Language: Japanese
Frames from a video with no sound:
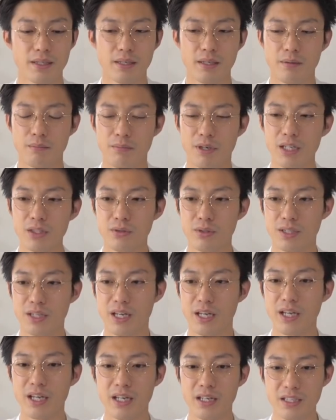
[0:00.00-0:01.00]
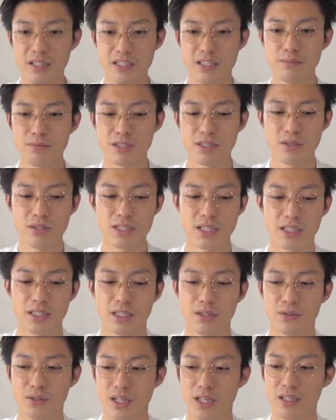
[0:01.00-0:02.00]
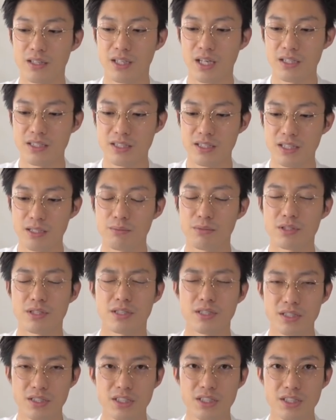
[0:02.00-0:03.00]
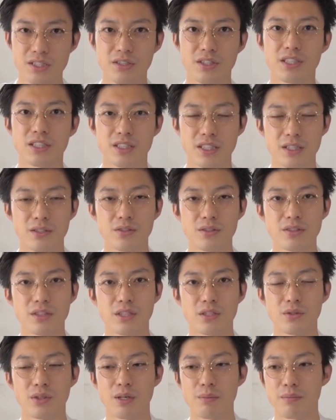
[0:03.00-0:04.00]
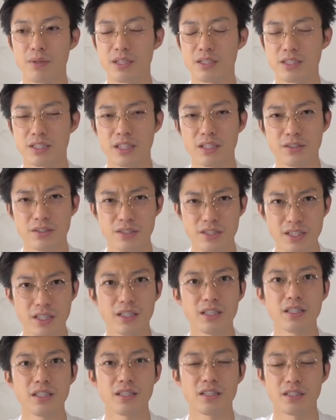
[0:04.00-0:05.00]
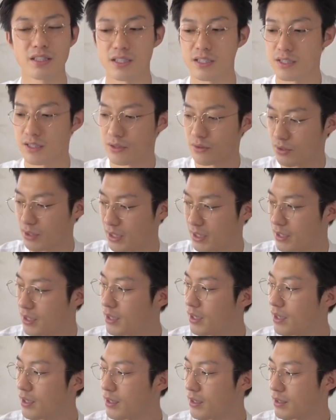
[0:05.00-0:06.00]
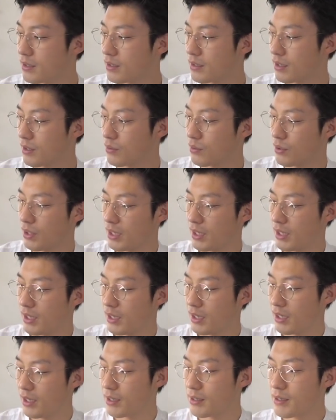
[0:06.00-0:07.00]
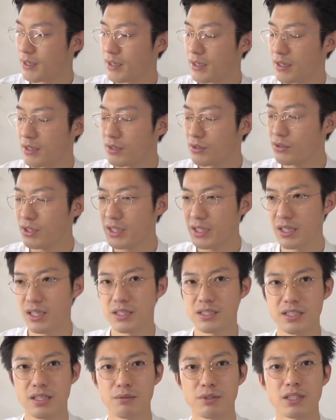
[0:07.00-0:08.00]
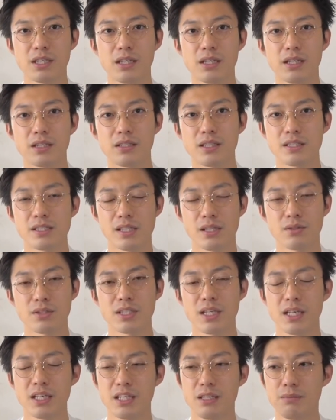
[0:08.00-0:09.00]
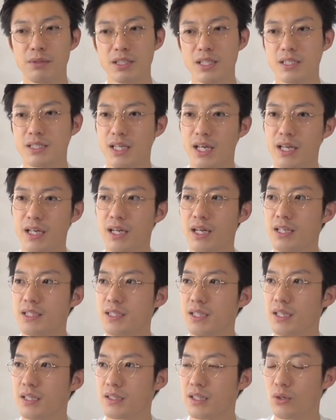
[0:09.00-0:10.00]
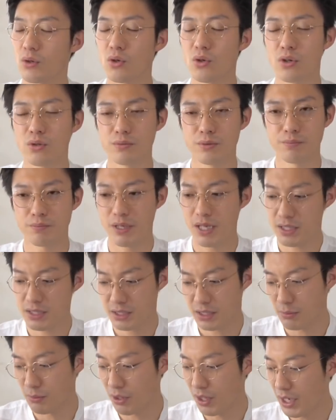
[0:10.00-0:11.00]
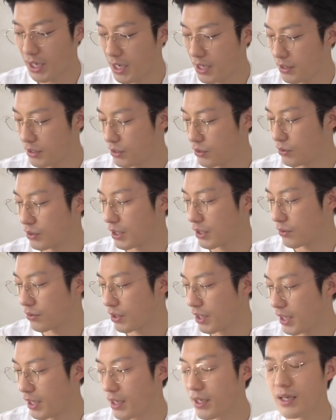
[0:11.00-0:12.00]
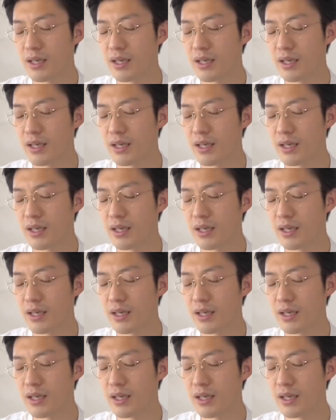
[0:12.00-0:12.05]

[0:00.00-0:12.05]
あとはねエアリズム素材なので夏でも涼しく着れるっていうのがめちゃくちゃいいんですよねでこれ売り切れてたみたいなんですけど最近また再販されてホームページでも買えるようなので